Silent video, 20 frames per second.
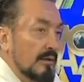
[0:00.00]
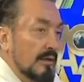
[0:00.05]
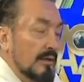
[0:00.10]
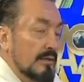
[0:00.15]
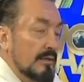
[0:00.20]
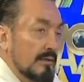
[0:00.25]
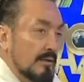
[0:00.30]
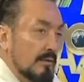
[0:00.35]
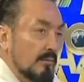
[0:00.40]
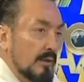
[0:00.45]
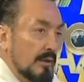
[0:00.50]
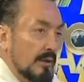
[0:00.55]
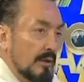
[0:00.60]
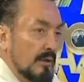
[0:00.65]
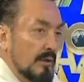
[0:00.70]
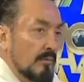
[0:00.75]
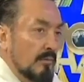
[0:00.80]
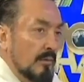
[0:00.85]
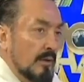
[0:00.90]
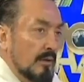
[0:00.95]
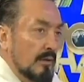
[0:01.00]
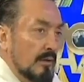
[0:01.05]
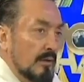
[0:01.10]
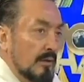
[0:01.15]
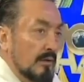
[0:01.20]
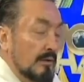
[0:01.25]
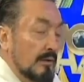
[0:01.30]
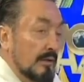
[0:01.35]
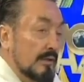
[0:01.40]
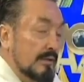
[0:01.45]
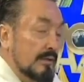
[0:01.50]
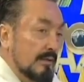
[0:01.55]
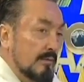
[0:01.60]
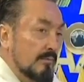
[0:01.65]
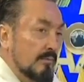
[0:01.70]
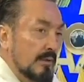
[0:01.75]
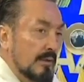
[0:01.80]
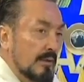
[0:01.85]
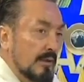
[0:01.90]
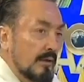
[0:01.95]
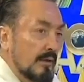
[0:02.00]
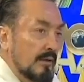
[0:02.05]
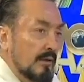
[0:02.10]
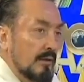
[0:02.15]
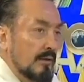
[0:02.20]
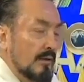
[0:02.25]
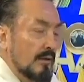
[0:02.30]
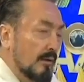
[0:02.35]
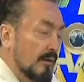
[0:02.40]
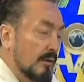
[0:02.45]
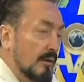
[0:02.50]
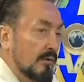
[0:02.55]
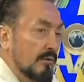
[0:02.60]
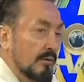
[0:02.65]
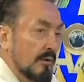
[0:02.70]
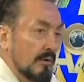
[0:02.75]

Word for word: keskin bir imanla, keskin bir dikkatle Allah'a